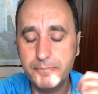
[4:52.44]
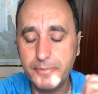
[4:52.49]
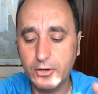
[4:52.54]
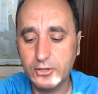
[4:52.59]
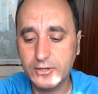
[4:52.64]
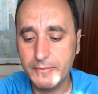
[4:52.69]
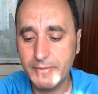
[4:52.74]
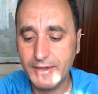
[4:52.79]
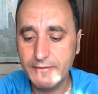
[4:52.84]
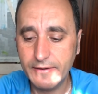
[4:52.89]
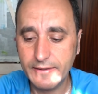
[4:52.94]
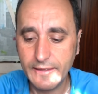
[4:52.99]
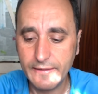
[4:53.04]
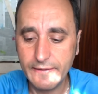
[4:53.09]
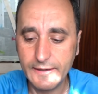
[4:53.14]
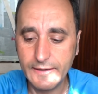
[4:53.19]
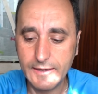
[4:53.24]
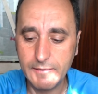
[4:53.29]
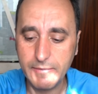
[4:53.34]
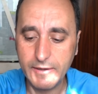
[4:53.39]
pero también es verdad
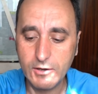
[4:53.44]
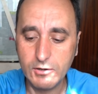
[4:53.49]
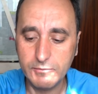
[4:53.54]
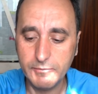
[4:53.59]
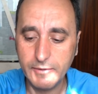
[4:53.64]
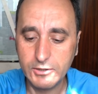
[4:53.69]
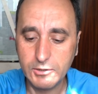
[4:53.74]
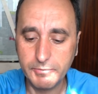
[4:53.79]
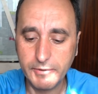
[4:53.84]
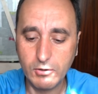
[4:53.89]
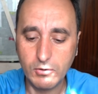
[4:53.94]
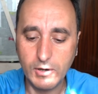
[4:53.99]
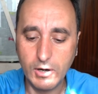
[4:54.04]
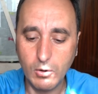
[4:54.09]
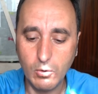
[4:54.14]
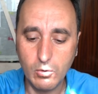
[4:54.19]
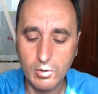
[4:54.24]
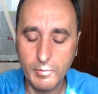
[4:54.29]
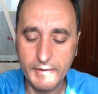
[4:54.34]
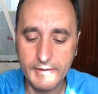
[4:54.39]
de que me he, topado con
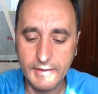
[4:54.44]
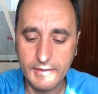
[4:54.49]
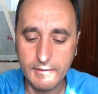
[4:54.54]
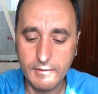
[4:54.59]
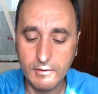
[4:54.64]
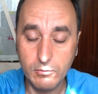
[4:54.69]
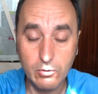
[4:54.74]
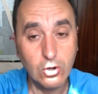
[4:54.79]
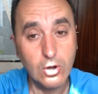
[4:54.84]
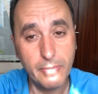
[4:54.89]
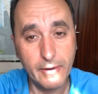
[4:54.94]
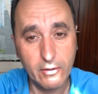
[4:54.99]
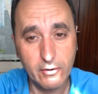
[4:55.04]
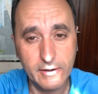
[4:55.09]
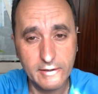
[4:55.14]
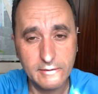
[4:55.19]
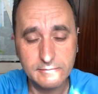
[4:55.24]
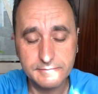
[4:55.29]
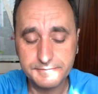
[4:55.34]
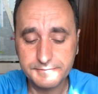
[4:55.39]
algunos,
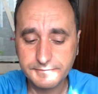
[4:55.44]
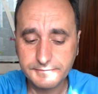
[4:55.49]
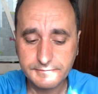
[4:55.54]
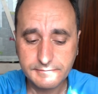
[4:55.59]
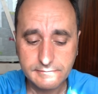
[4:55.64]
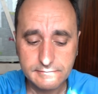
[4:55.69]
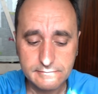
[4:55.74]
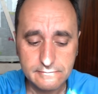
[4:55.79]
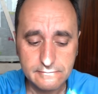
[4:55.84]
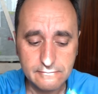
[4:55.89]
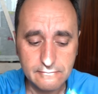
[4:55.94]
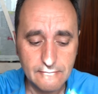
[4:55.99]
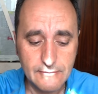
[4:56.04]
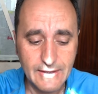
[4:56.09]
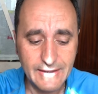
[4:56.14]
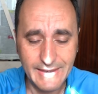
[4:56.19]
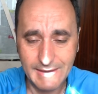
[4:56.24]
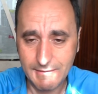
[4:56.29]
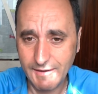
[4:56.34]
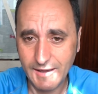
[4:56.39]
compradores
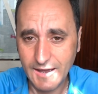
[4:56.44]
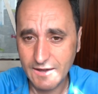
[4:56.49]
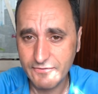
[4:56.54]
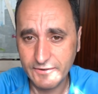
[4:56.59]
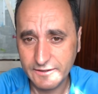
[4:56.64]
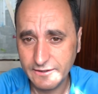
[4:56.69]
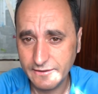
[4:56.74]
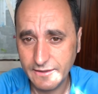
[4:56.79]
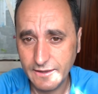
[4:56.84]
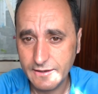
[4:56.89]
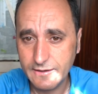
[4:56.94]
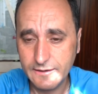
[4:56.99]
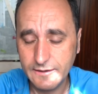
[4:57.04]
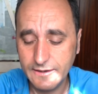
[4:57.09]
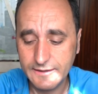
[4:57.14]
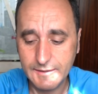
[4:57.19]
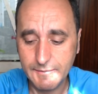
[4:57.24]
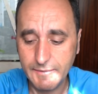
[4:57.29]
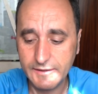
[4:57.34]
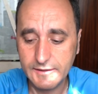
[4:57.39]
que van a fastidiar
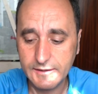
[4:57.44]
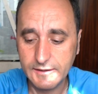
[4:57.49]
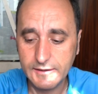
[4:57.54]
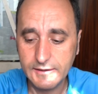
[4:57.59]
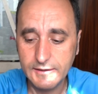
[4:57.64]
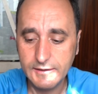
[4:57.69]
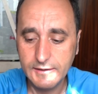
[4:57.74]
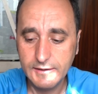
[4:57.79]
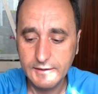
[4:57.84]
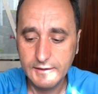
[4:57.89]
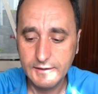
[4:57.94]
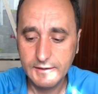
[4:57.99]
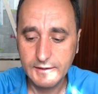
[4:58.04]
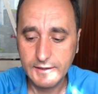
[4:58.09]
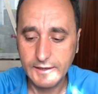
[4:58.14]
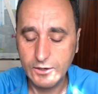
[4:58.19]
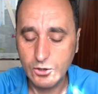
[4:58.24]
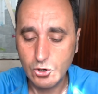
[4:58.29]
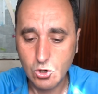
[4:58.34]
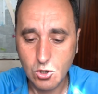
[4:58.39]
netamente,
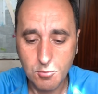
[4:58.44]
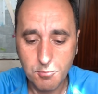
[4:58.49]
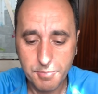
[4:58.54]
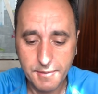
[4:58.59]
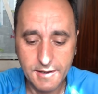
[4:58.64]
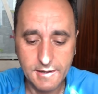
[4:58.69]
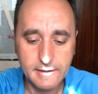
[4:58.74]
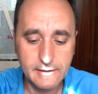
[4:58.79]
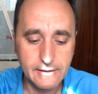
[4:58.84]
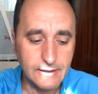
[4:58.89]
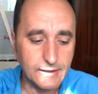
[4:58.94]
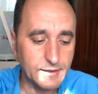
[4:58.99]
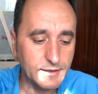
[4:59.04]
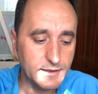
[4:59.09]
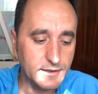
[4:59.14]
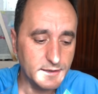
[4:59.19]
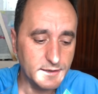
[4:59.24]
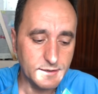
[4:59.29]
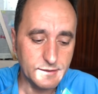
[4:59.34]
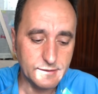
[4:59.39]
que no compran,
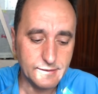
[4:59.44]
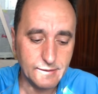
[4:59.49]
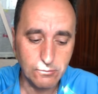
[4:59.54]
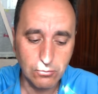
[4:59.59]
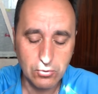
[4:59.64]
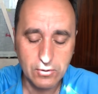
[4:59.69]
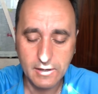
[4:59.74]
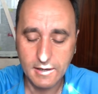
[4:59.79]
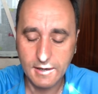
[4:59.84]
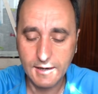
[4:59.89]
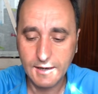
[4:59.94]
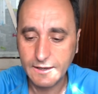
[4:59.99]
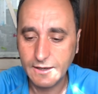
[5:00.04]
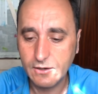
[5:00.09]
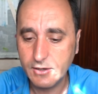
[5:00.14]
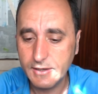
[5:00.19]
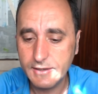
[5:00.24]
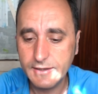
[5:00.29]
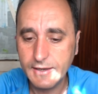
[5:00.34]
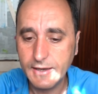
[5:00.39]
que te buscan las
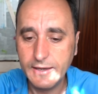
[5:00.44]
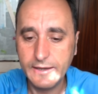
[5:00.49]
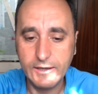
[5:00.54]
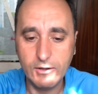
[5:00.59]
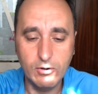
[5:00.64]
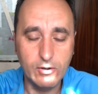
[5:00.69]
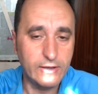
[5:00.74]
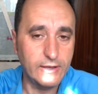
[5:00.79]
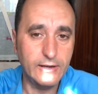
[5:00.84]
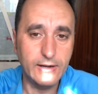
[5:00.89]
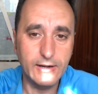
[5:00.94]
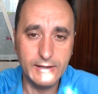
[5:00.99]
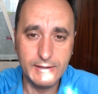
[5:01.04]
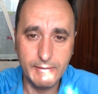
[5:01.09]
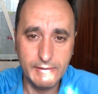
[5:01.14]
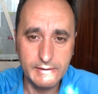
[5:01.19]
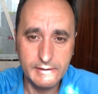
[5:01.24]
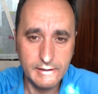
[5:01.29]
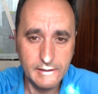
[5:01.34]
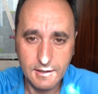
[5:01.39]
casquillas y que lo que quieren
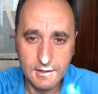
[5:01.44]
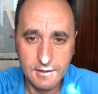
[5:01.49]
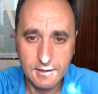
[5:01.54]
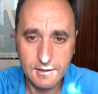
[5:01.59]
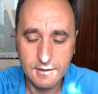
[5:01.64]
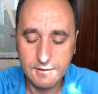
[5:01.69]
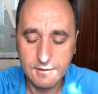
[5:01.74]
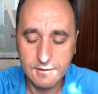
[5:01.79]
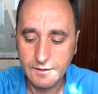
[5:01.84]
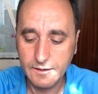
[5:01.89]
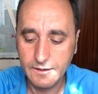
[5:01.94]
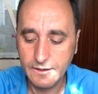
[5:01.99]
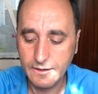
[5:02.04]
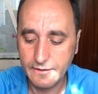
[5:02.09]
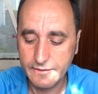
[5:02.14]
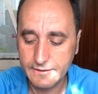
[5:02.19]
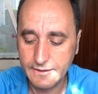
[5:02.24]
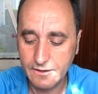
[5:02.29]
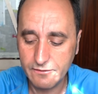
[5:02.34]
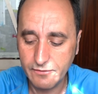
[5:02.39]
netamente es,
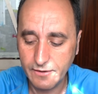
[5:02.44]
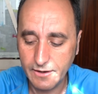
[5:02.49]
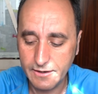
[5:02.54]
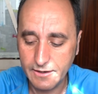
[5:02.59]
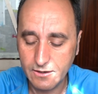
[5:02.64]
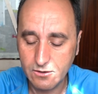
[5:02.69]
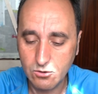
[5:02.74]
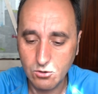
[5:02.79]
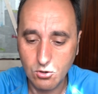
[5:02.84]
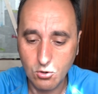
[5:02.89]
hacerte la faena. Con